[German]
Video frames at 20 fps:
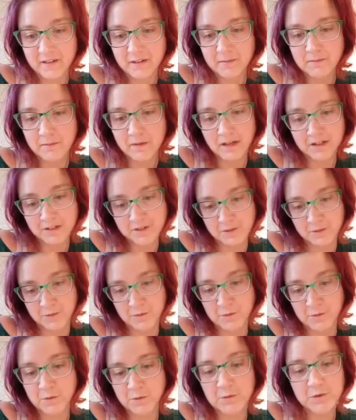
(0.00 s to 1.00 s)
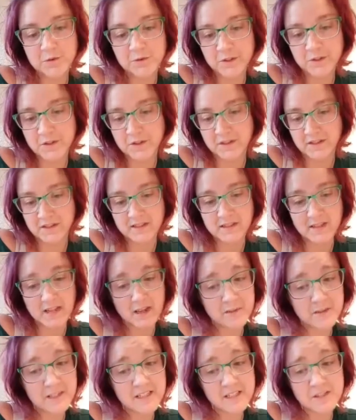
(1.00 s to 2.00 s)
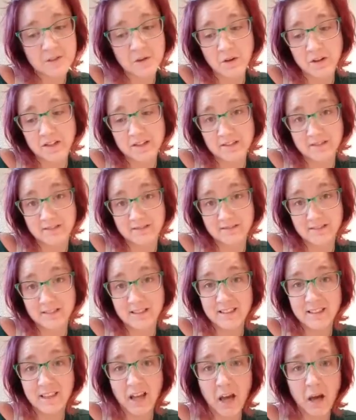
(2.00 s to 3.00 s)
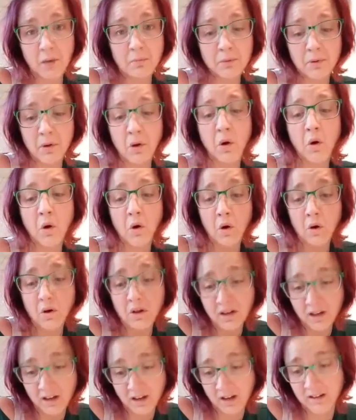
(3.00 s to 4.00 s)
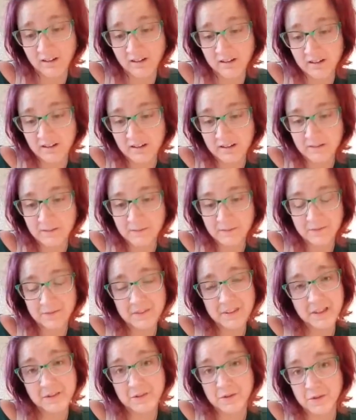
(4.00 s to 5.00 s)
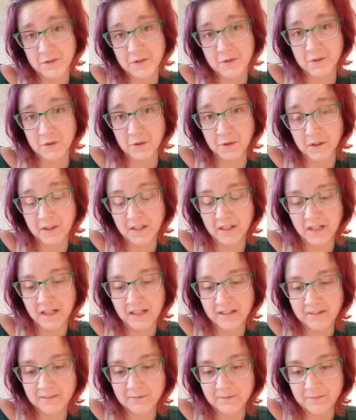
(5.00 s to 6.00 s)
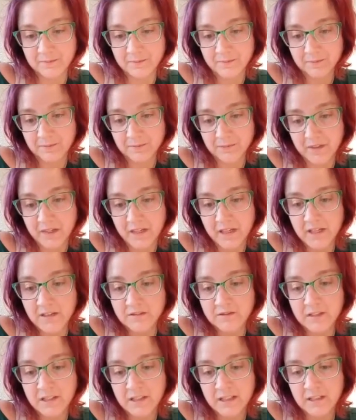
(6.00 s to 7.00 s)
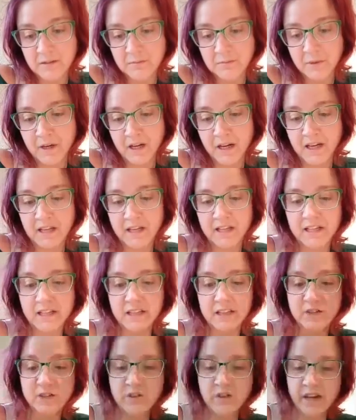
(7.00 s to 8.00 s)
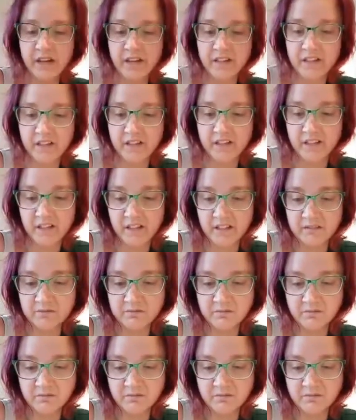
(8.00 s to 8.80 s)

Machst du, und du wirst es, aber nicht heute. Ich hab Hunger. Lass uns zurückreiten. Wir ritten parallel zueinander.